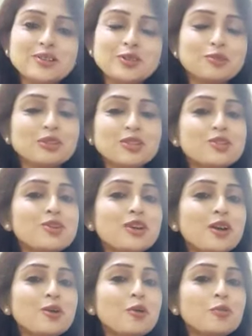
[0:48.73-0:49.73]
তোমাদের
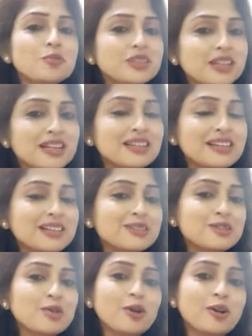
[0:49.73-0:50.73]
সঙ্গে কবিতা নিয়ে
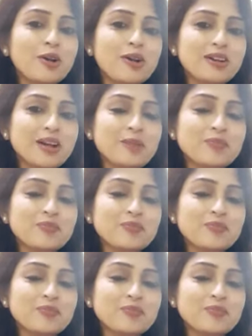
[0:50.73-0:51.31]
কিছু করা হয় না